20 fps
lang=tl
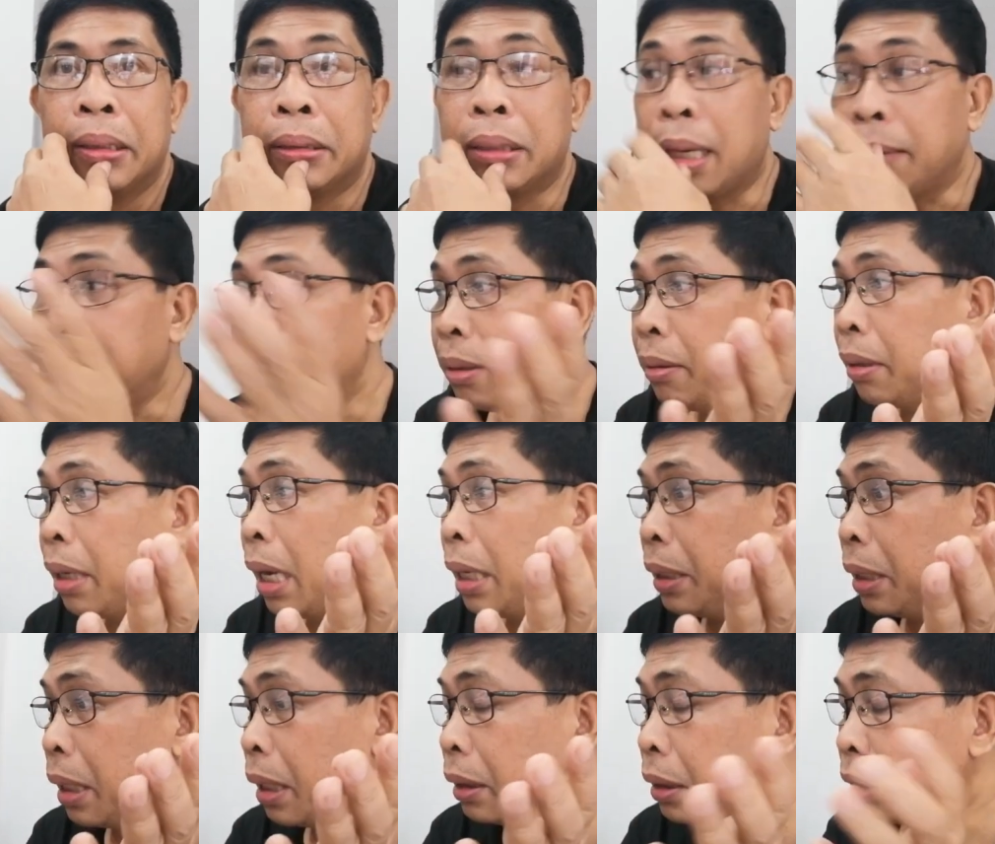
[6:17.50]
Sabi ko
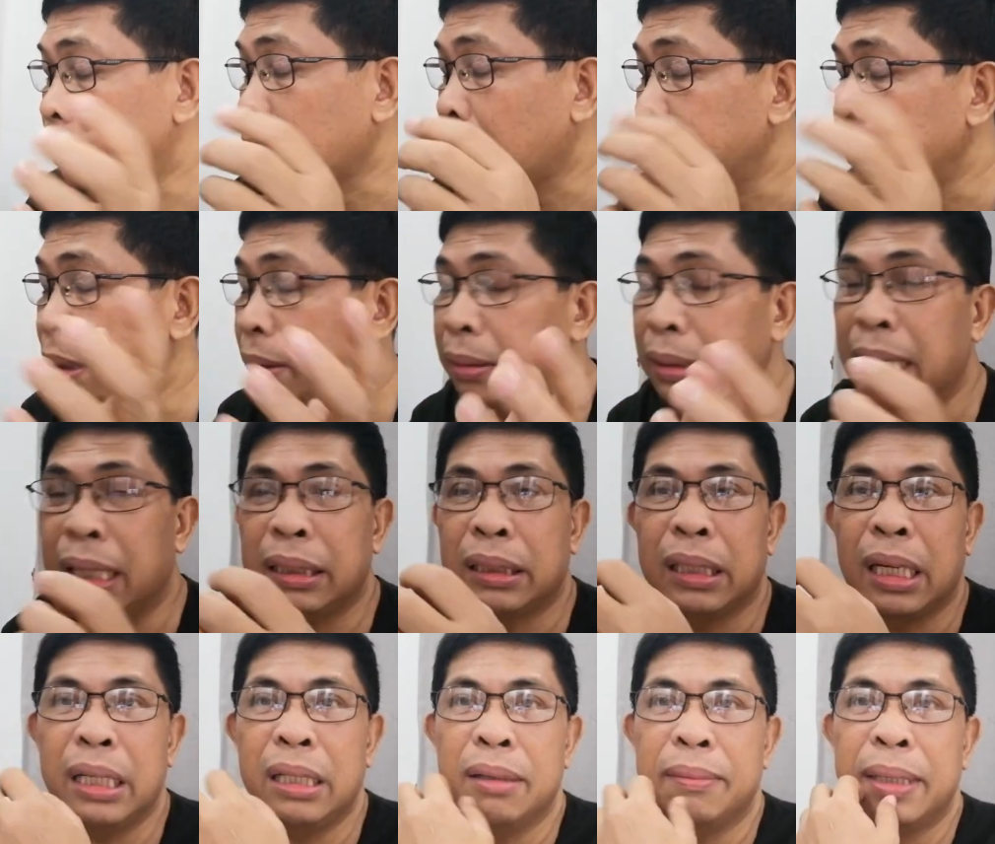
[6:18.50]
nga, sabi ko nga
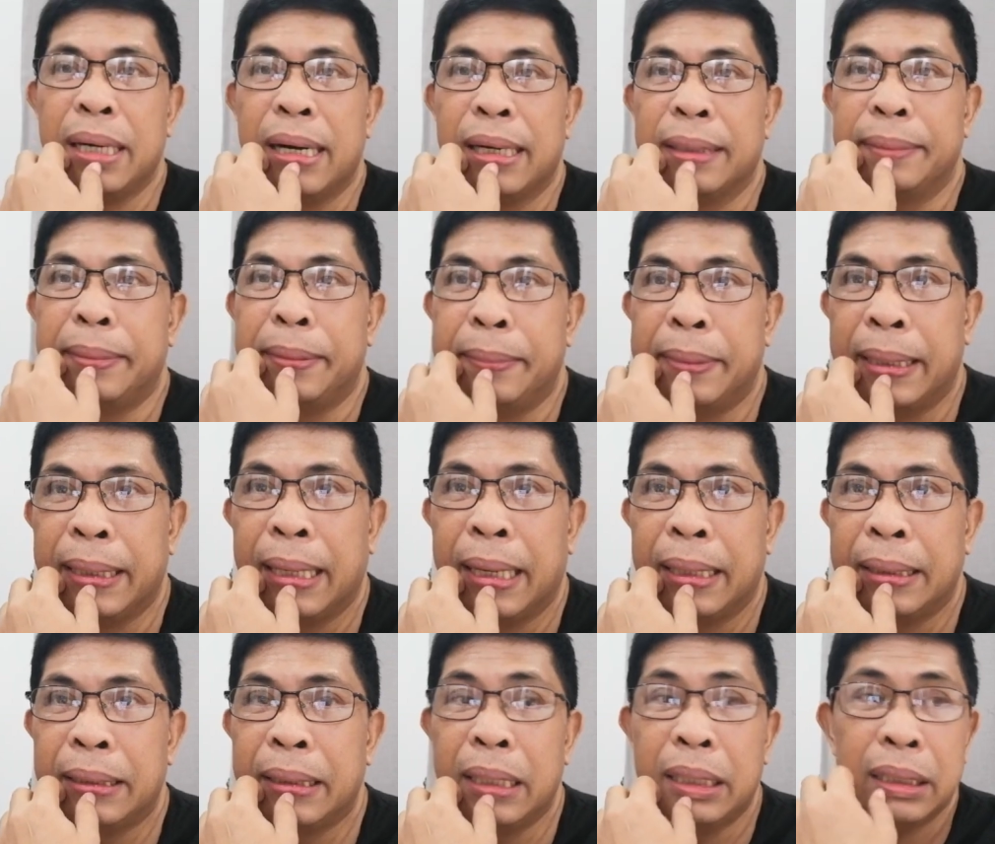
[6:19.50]
sa inyo mga
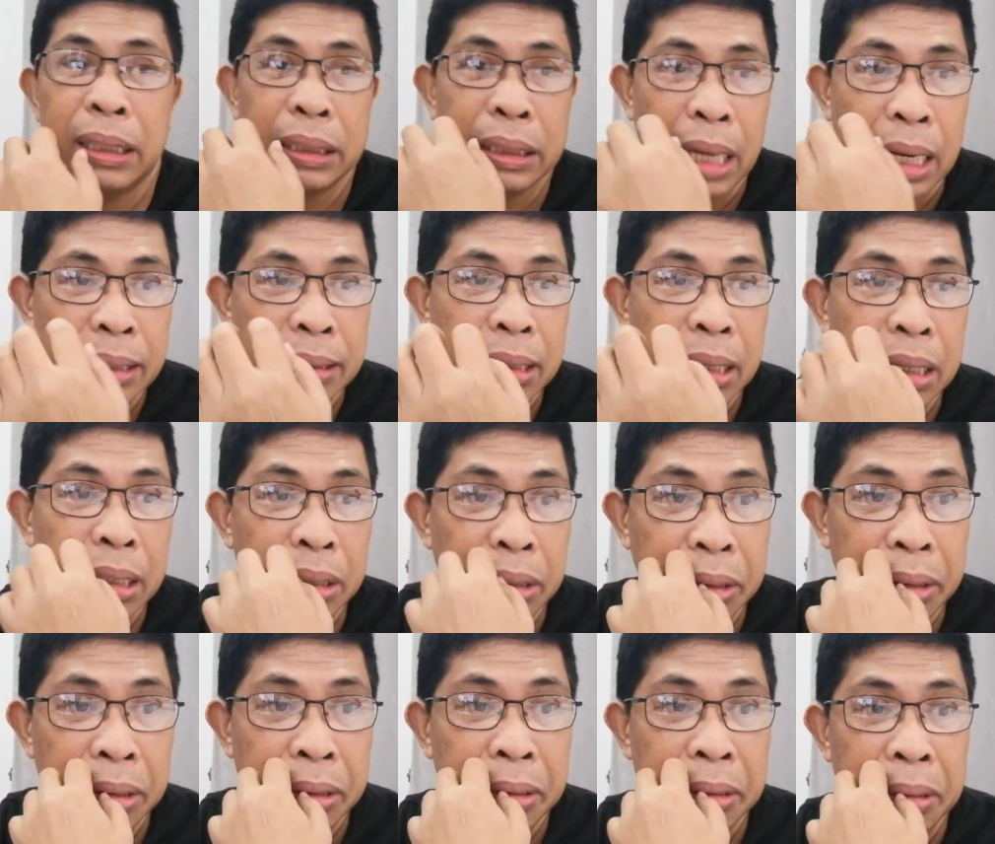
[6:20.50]
kababayan, this is I think,
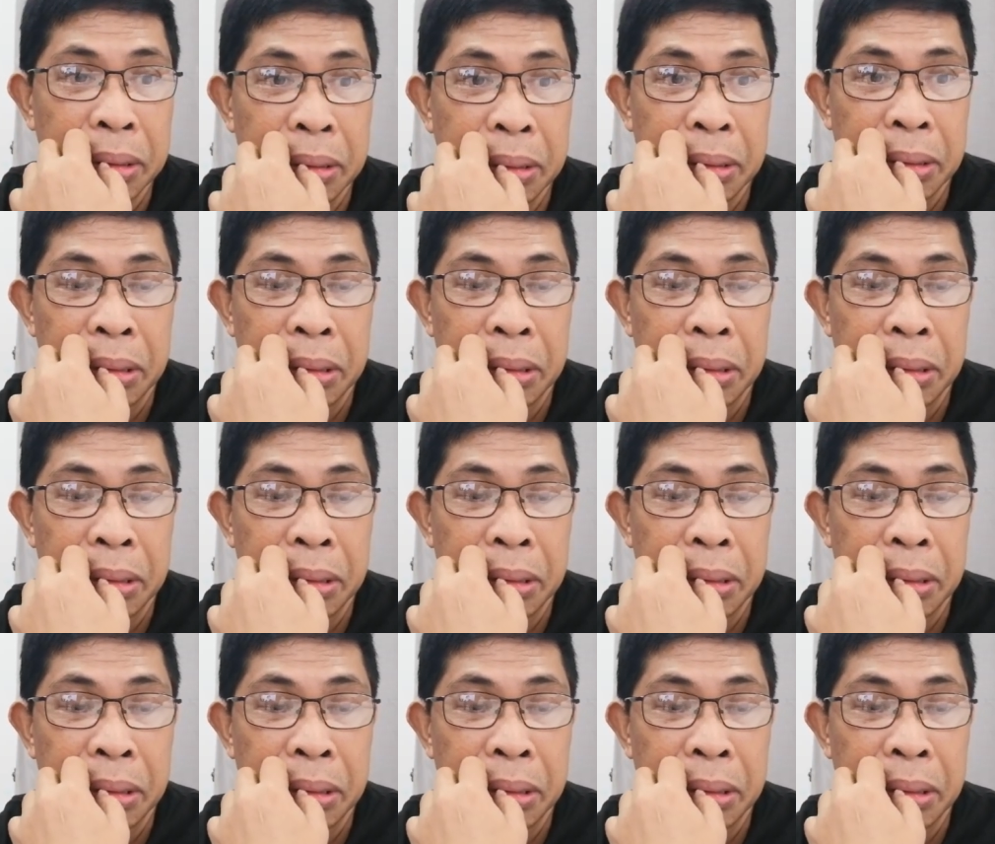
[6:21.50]
you know,